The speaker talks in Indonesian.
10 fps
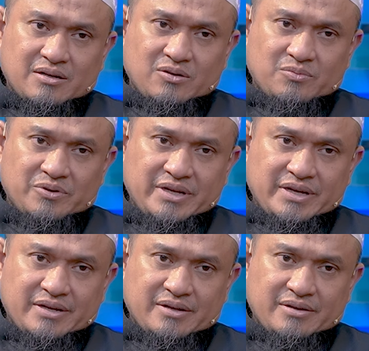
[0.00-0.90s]

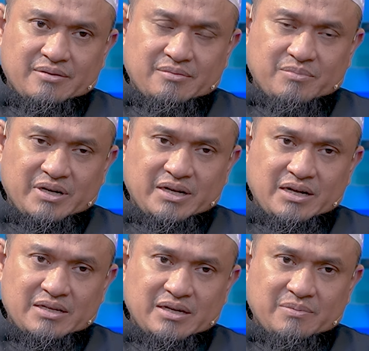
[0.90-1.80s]
kemudian
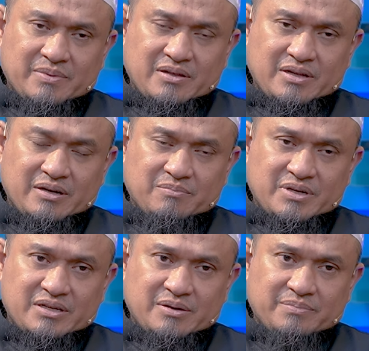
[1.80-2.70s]
mengenal siapa Allah yang
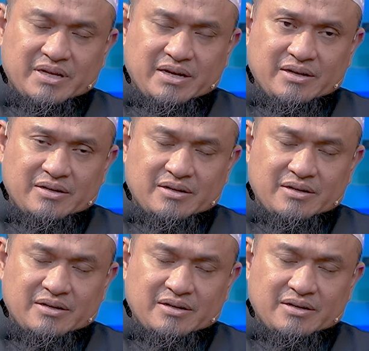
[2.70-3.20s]
mencipta,